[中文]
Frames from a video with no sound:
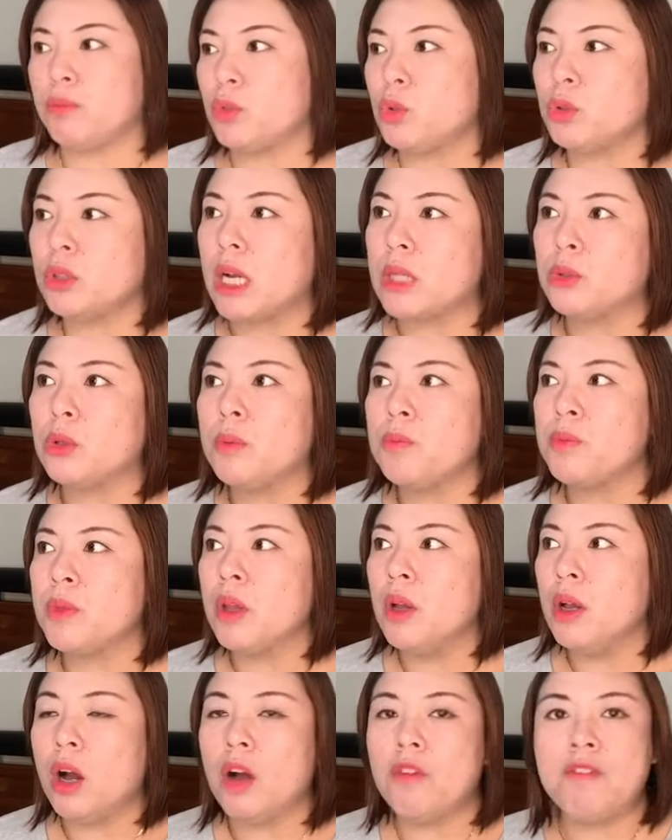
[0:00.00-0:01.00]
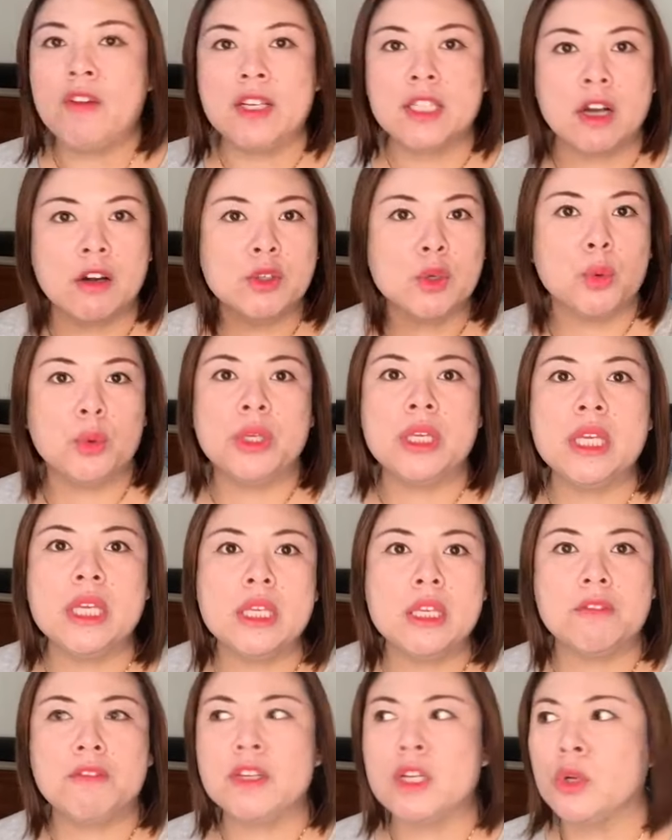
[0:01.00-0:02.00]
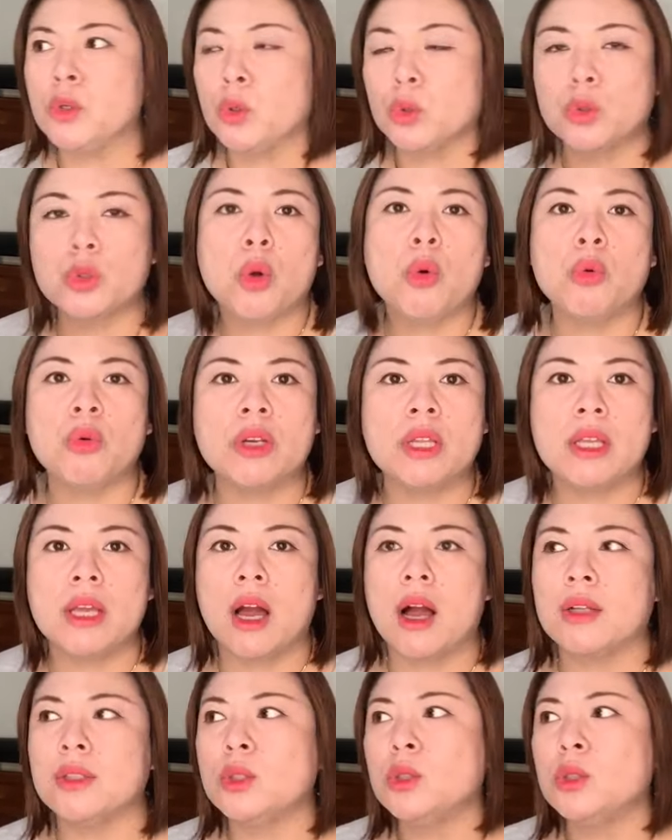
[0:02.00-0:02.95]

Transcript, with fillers: 就是感觉非常有意义，非常有动力哈。